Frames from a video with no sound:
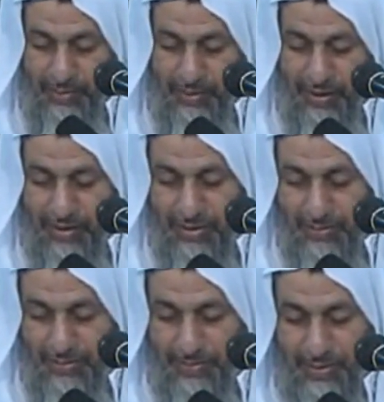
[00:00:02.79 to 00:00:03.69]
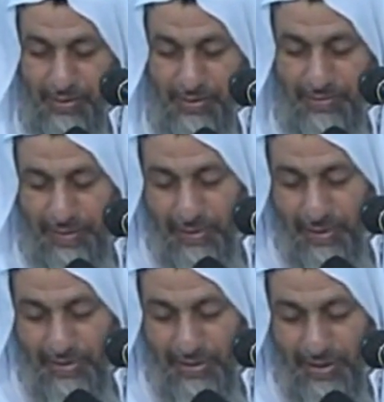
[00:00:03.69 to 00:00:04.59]
مراتب
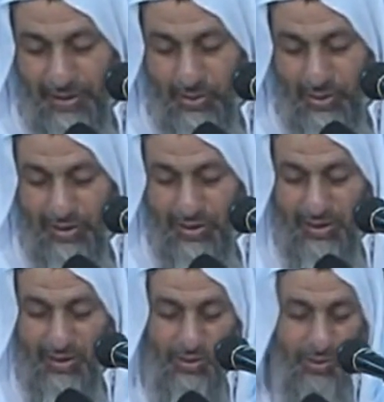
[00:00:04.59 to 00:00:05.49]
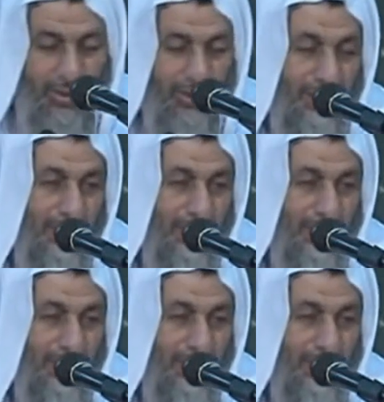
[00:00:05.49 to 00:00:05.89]
فما صحة هذا القول